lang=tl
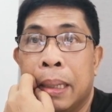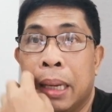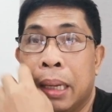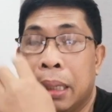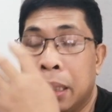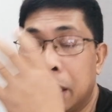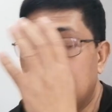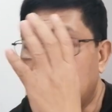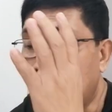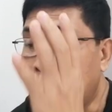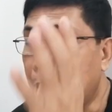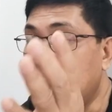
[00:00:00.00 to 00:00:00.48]

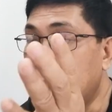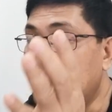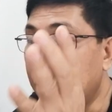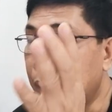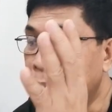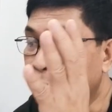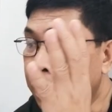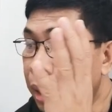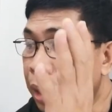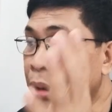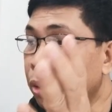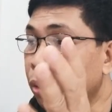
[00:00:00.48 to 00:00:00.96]
And
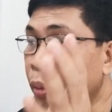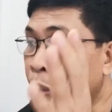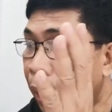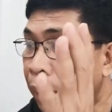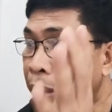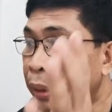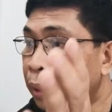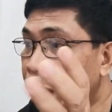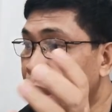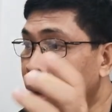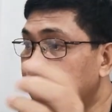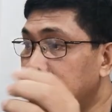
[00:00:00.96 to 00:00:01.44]
they just
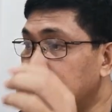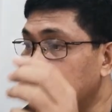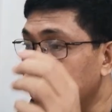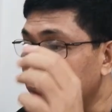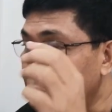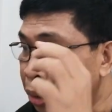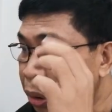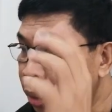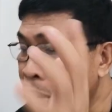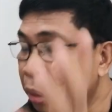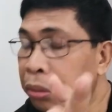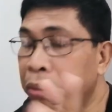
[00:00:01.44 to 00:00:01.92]
wanted to
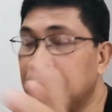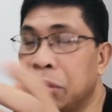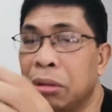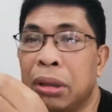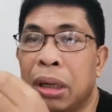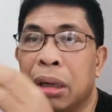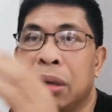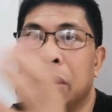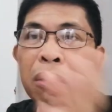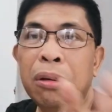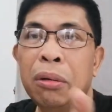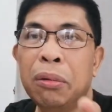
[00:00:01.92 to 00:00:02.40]
show to
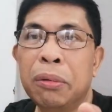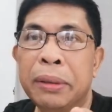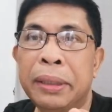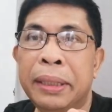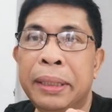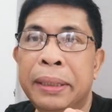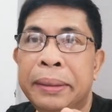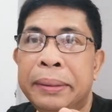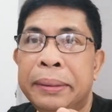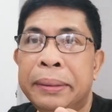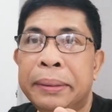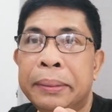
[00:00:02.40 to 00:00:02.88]
the whole
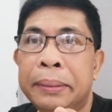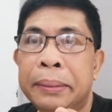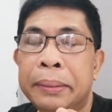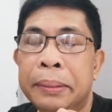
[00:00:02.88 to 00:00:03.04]
world